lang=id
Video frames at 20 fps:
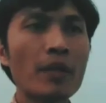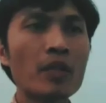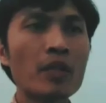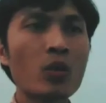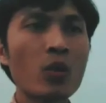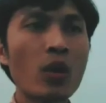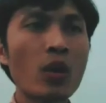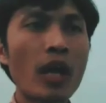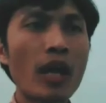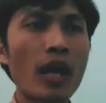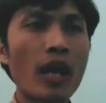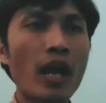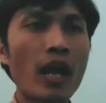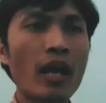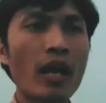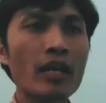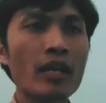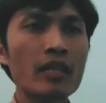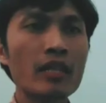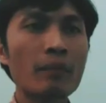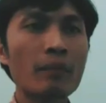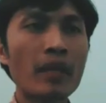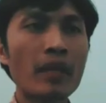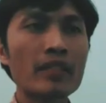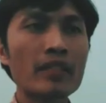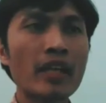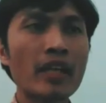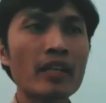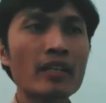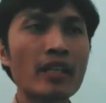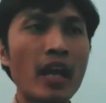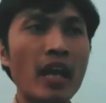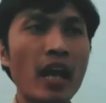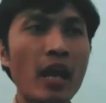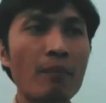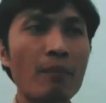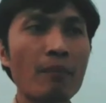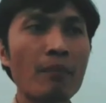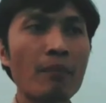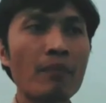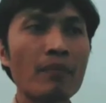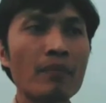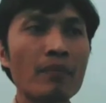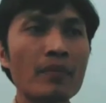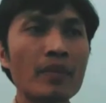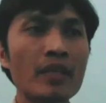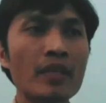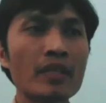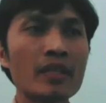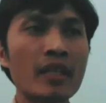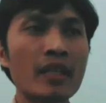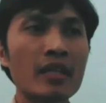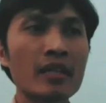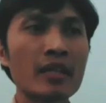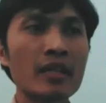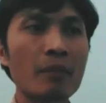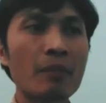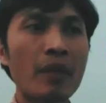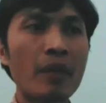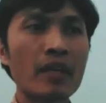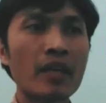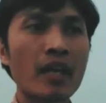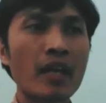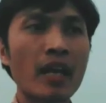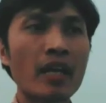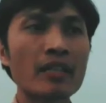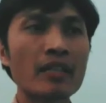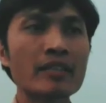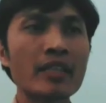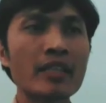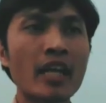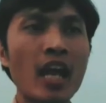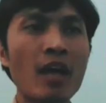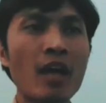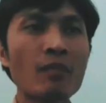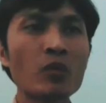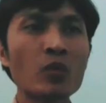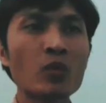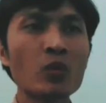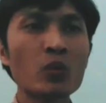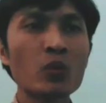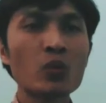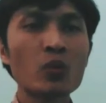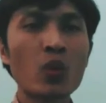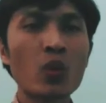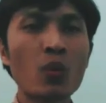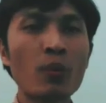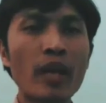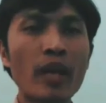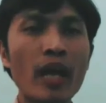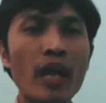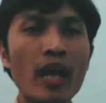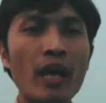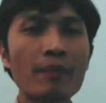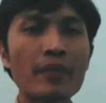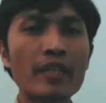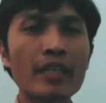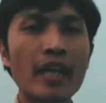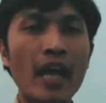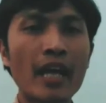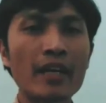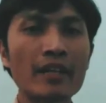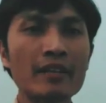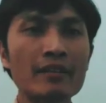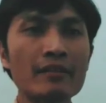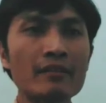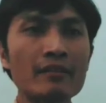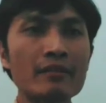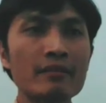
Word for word: "Bertolaklah ke tempat yang dalam dan tebarkanlah jalamu untuk menangkap ikan."